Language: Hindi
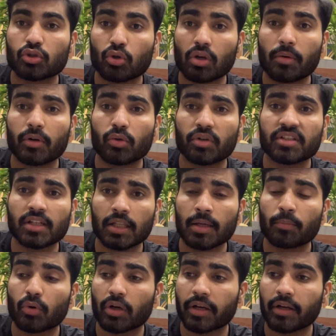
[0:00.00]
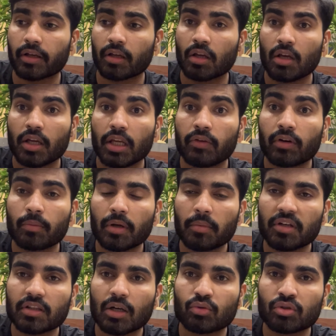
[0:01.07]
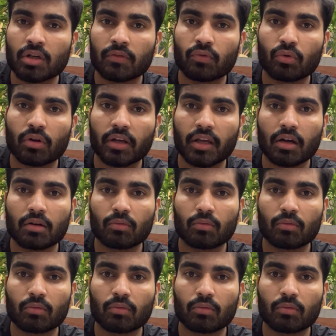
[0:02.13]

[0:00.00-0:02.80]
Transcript: छोले भटूरे ज़्यादा इंपॉर्टेंट है इवन भाई मेरे ताऊजी का फ़ोन आ गया